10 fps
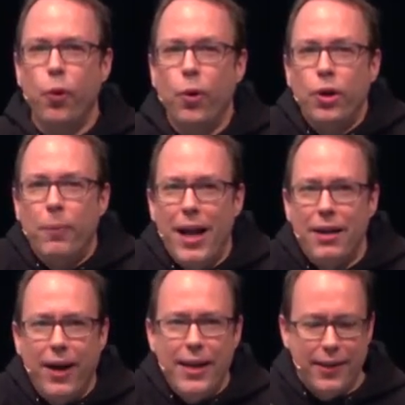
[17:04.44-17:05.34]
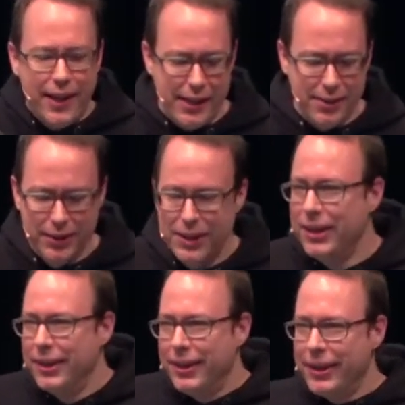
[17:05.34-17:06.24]
wo normalerweise halt
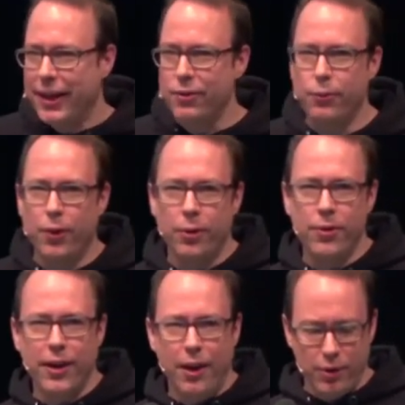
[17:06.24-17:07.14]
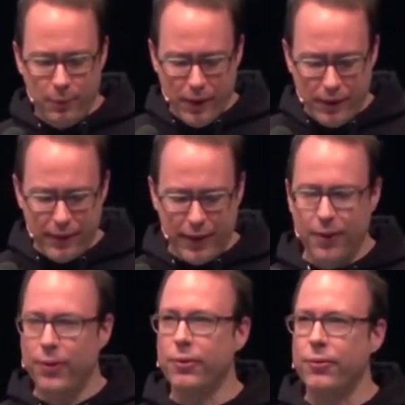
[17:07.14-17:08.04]
ja sofort unser
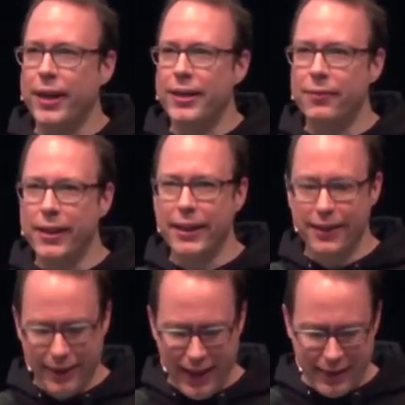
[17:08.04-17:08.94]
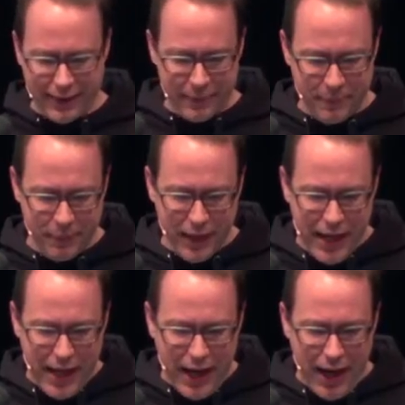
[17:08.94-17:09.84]
Außenminister irgendwie interveniert hätte.
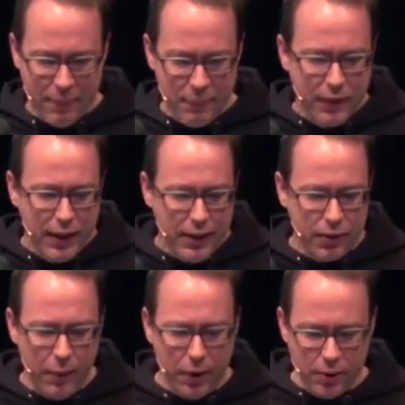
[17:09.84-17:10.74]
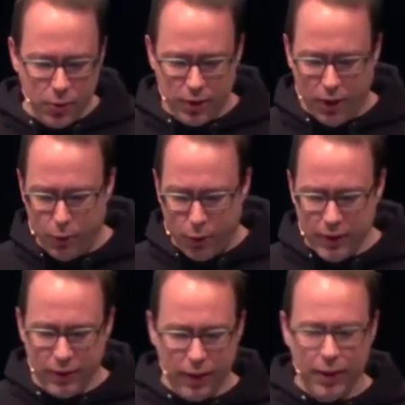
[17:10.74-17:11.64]
Ähm, das war aber ganz lustig auch für uns.